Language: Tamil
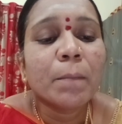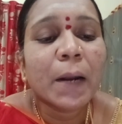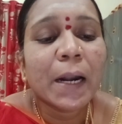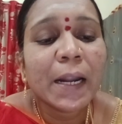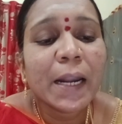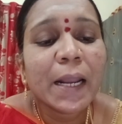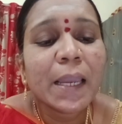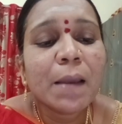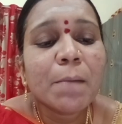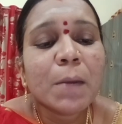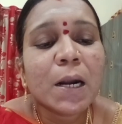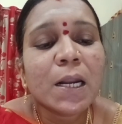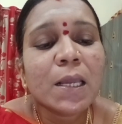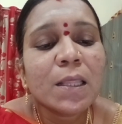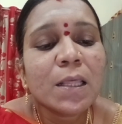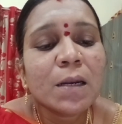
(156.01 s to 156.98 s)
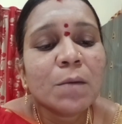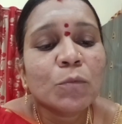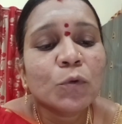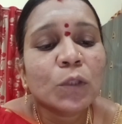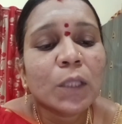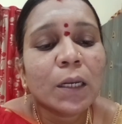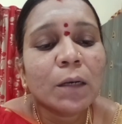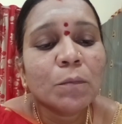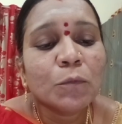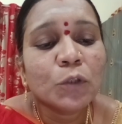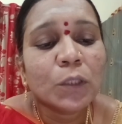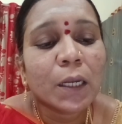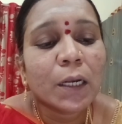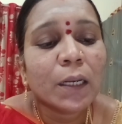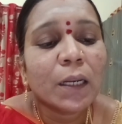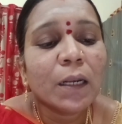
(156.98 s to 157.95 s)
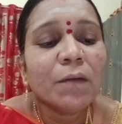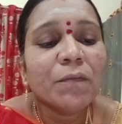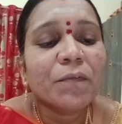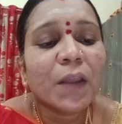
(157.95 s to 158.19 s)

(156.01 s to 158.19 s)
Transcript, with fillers: பண்டைய மனிதன் முதல் முதலில்